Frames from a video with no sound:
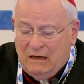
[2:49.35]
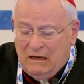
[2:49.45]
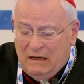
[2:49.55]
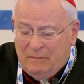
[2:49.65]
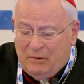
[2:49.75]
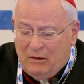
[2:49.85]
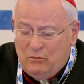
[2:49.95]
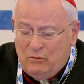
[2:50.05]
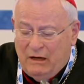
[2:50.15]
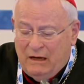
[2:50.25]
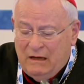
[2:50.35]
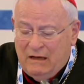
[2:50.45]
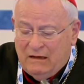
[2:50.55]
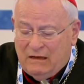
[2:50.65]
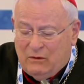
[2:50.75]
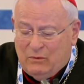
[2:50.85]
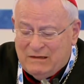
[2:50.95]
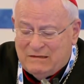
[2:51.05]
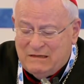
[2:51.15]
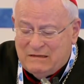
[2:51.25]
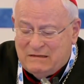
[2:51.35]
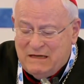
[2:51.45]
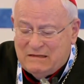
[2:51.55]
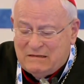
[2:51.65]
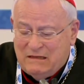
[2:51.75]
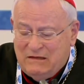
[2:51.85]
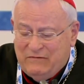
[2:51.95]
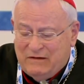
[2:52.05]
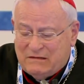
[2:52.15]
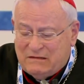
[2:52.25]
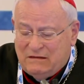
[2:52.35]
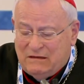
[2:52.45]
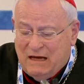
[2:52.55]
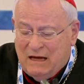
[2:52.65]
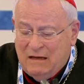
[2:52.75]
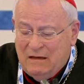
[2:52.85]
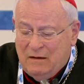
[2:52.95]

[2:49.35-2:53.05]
e le paure che queste stesse diversità